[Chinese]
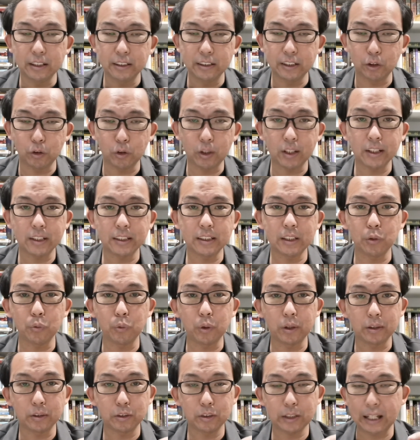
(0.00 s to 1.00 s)
整段的经
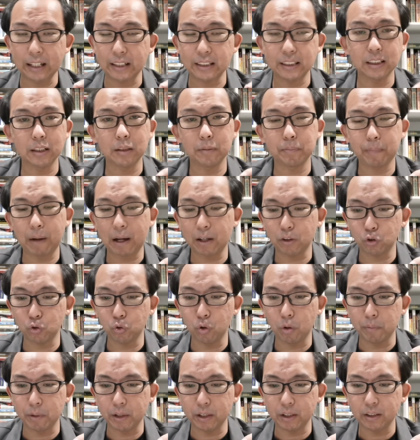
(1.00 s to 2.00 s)
文再次的帮助
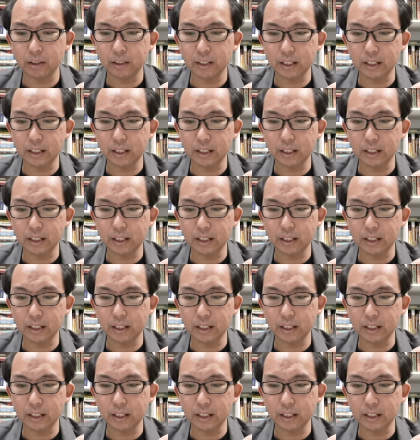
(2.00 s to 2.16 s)
我们，